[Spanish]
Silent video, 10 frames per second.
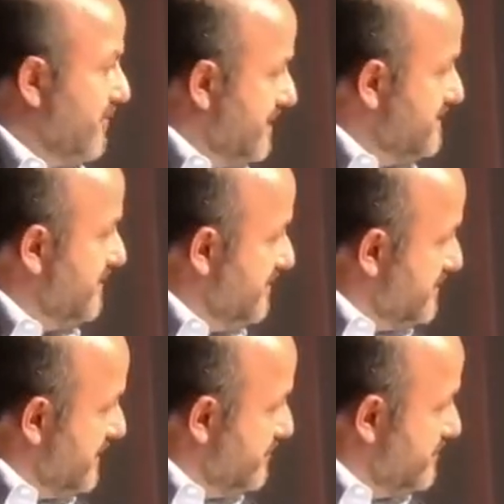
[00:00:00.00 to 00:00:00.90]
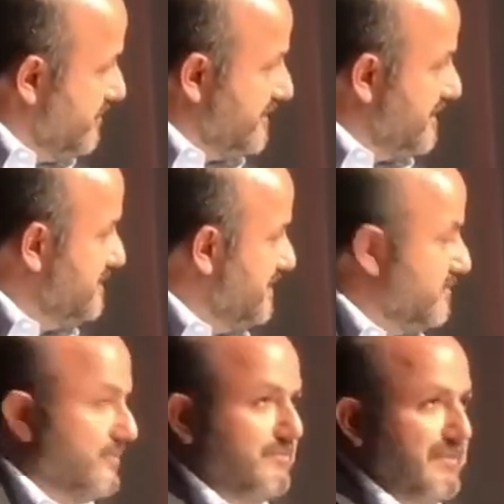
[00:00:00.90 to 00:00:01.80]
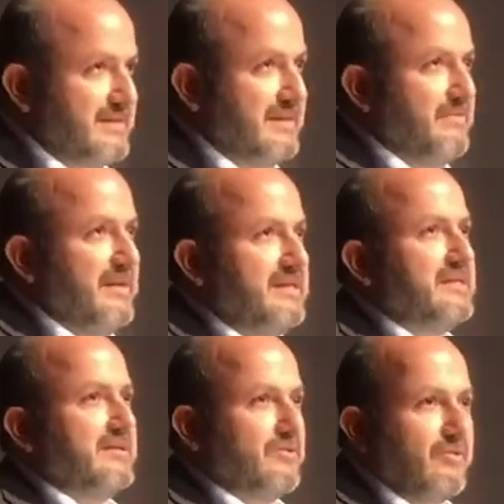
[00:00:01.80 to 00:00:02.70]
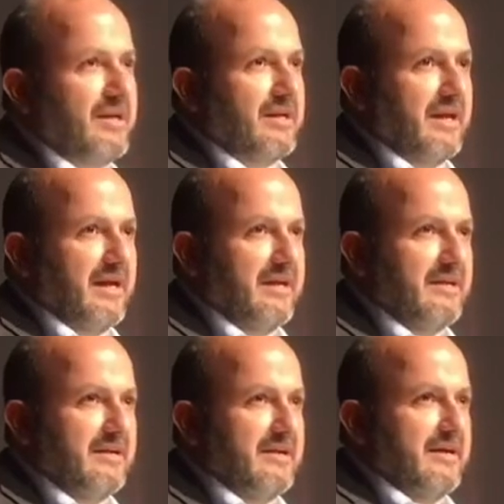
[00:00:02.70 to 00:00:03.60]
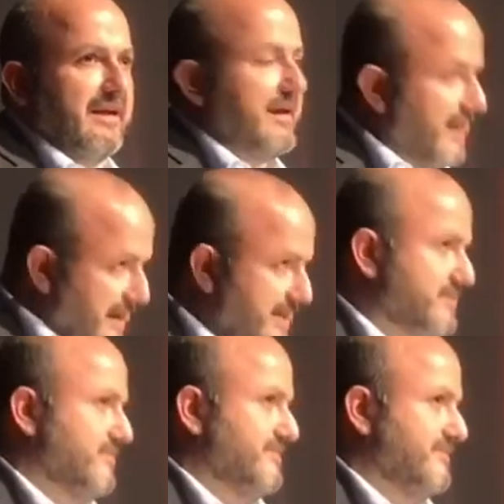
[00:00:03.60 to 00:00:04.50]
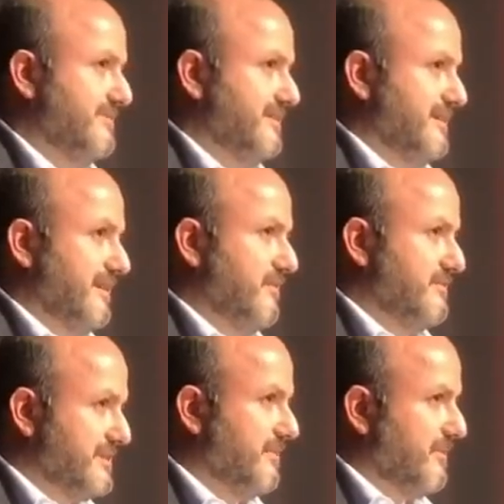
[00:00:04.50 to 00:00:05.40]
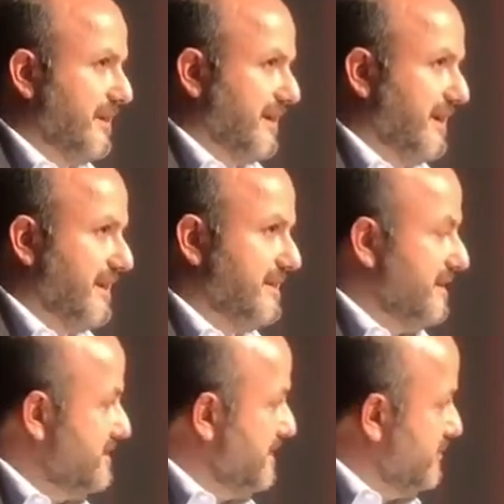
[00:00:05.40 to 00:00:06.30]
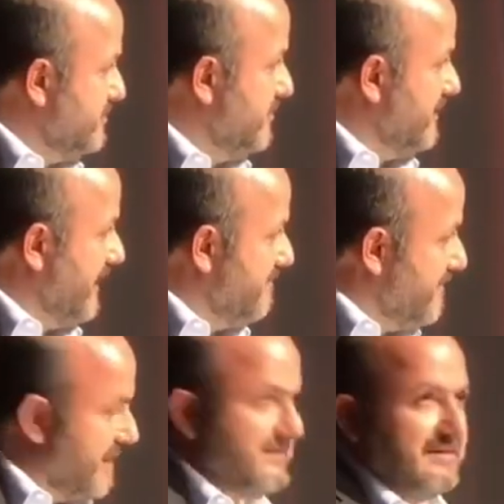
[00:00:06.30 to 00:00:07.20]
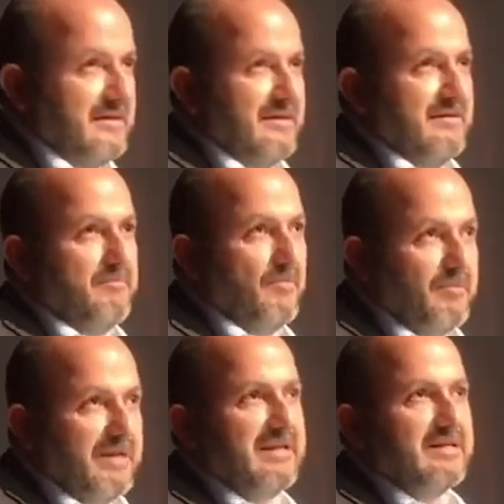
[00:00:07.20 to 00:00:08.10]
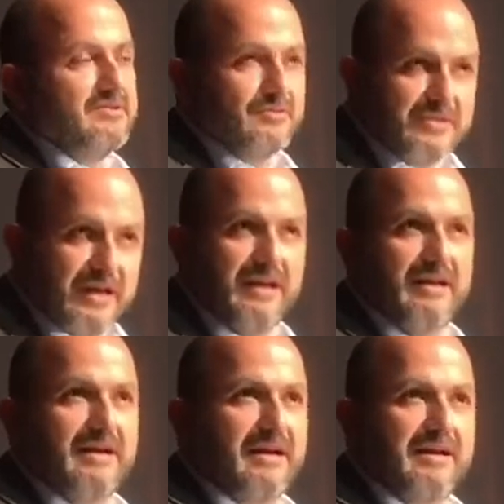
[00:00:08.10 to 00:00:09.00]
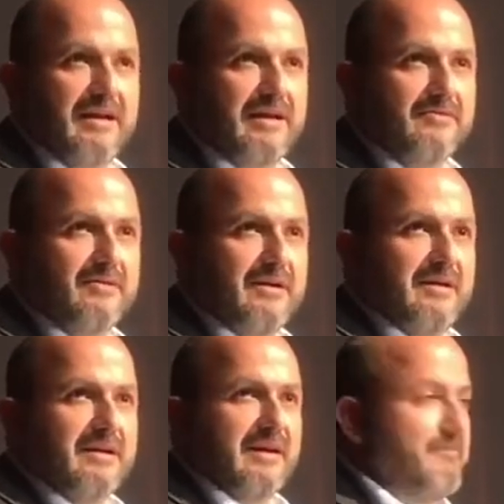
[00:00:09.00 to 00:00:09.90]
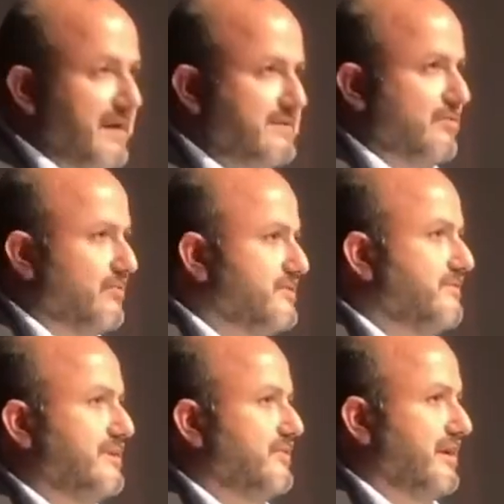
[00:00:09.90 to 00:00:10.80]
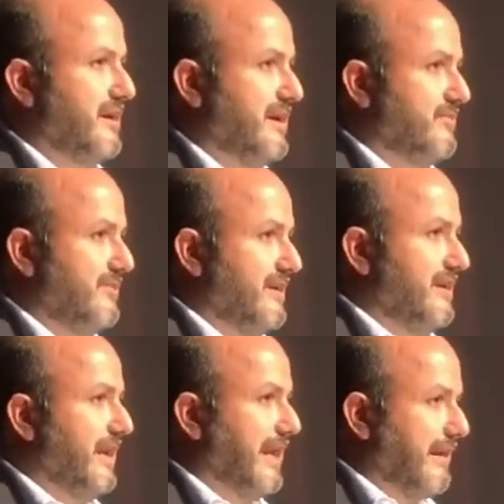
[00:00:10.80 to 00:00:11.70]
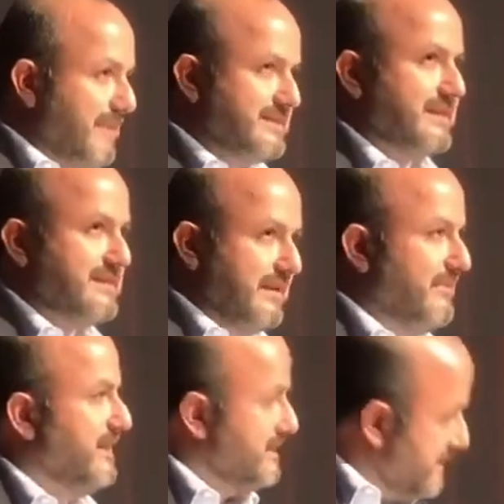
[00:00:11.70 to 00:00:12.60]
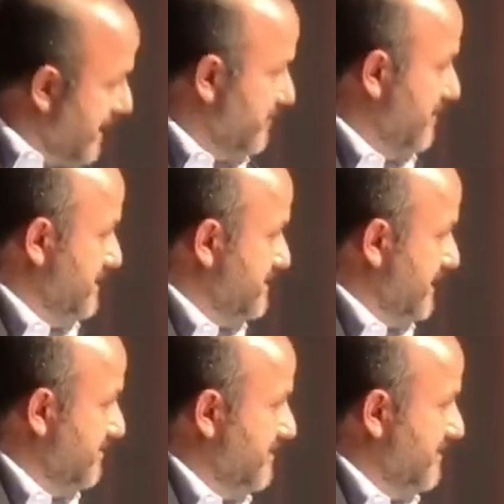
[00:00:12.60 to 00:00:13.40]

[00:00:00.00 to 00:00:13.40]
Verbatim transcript: que esta institución es la institución más civilizatoria que hay en Jalisco. La Universidad de Guadalajara es la institución que más movilidad social ha generado, que más conocimiento ha generado y que más ha civilizado al Estado.